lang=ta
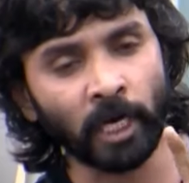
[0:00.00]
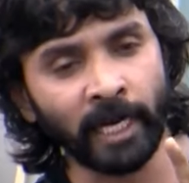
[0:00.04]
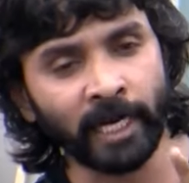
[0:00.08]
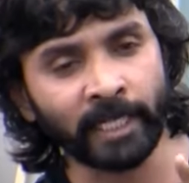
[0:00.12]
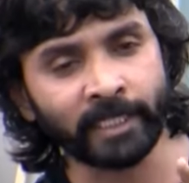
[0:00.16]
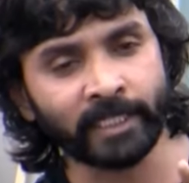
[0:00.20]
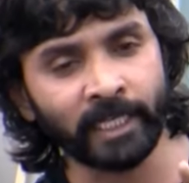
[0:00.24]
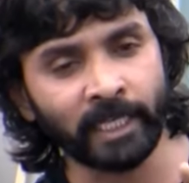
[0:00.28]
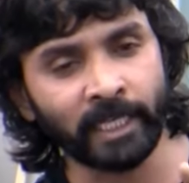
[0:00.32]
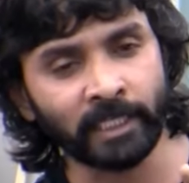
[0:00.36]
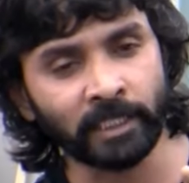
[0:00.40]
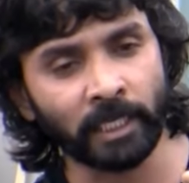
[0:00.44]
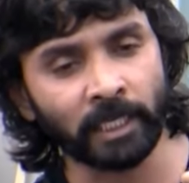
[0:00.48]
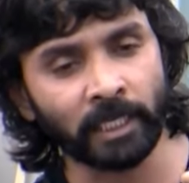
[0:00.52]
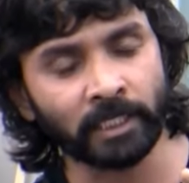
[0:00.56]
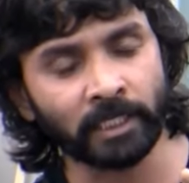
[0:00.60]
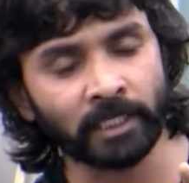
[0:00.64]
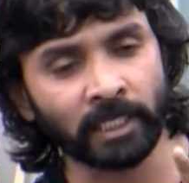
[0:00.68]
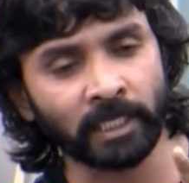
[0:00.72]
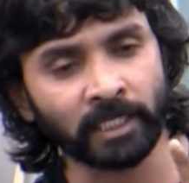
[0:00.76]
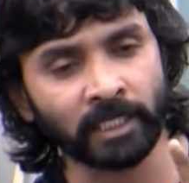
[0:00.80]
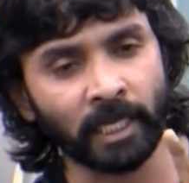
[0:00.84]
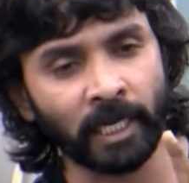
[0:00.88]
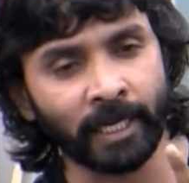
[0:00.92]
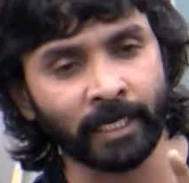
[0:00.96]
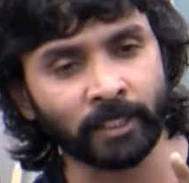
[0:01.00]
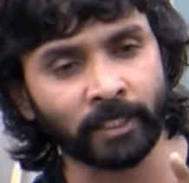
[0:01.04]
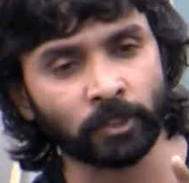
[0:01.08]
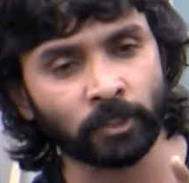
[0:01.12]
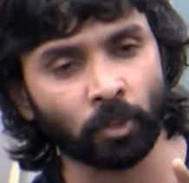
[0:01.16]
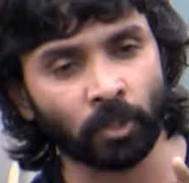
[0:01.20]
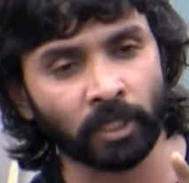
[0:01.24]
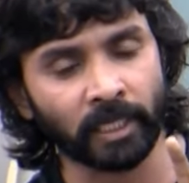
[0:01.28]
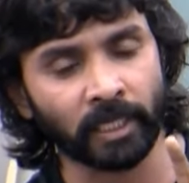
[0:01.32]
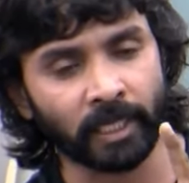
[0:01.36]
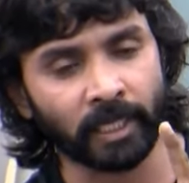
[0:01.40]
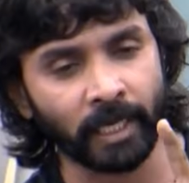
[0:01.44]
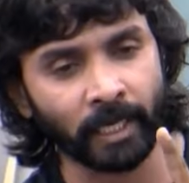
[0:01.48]
விஜய் டிவியில் போயிட்டு இருக்கிற
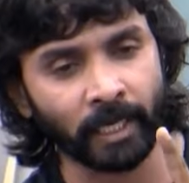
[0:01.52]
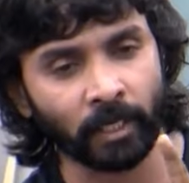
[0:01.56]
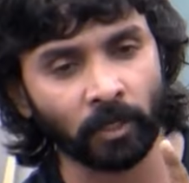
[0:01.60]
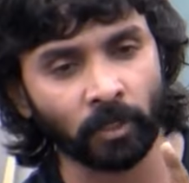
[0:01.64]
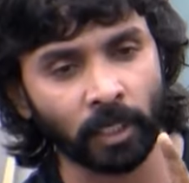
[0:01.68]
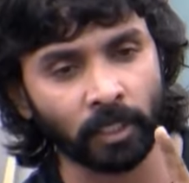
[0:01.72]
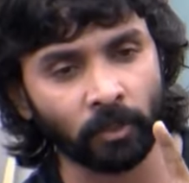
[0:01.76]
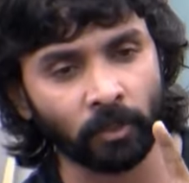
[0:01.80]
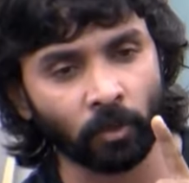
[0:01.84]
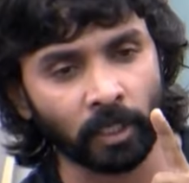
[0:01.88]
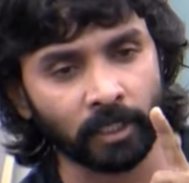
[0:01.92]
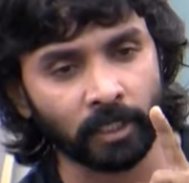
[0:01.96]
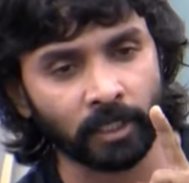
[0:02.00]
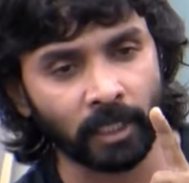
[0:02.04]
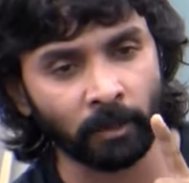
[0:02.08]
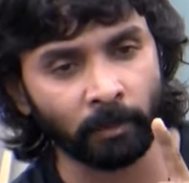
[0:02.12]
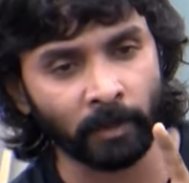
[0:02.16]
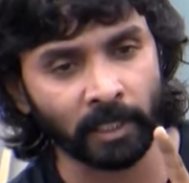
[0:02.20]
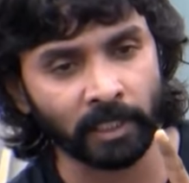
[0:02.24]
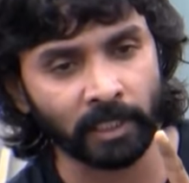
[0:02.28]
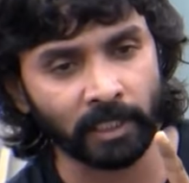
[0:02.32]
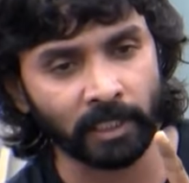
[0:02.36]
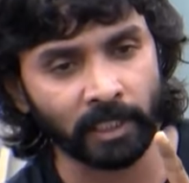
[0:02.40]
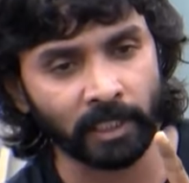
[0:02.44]
பாப்புலரான ஷோ பிக் பாஸ்